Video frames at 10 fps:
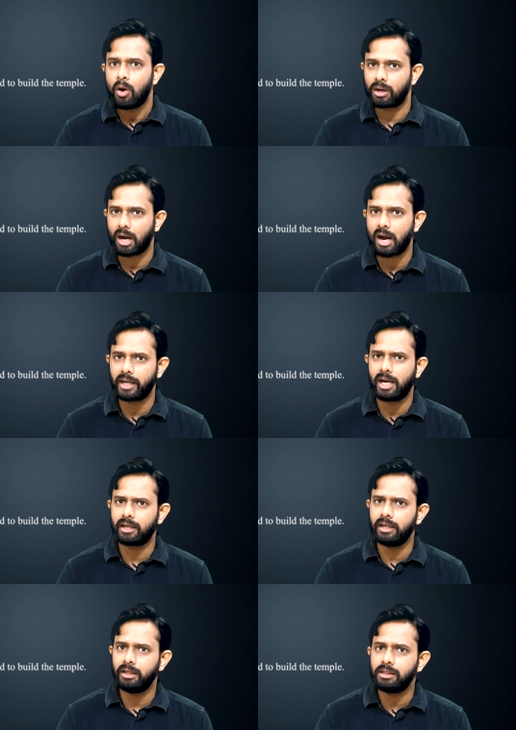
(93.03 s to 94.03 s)
और कहा गया
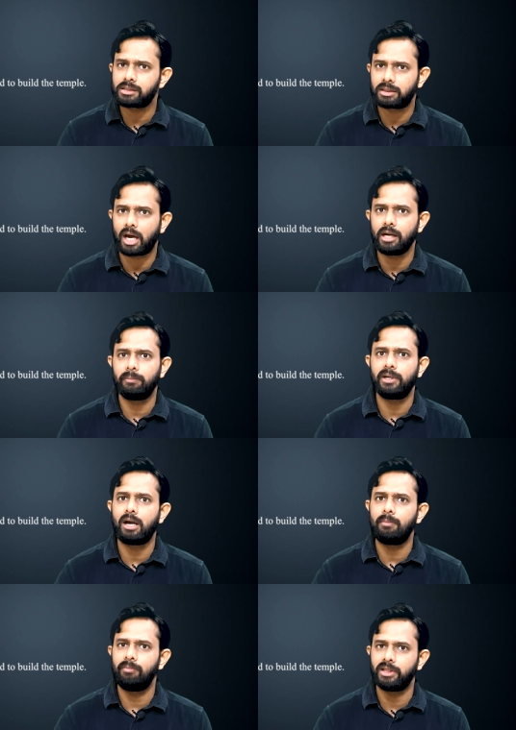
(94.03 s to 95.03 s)
कि इस स्थान पर
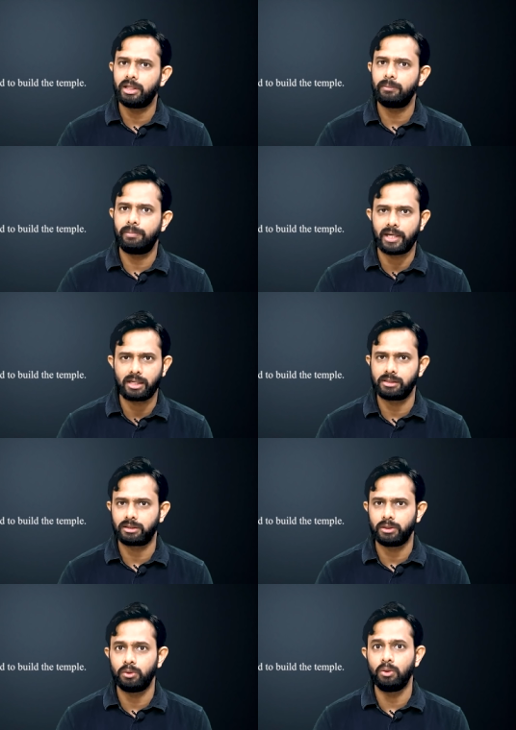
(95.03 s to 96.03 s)
आप मंदिर बना
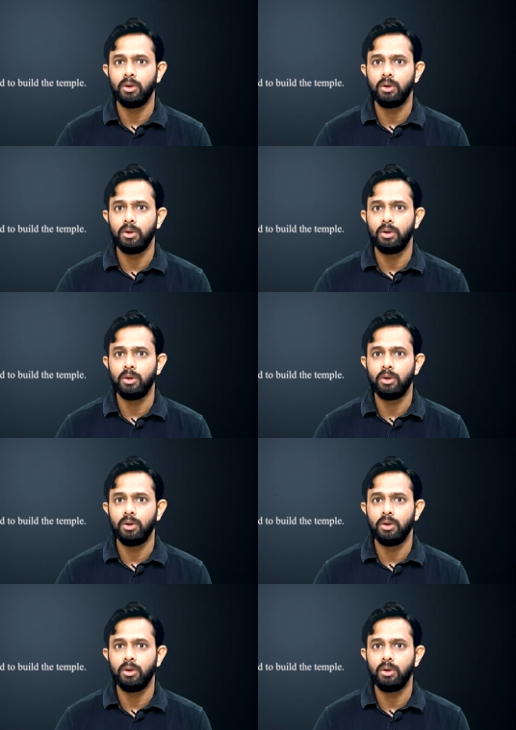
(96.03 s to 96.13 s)
सकते हो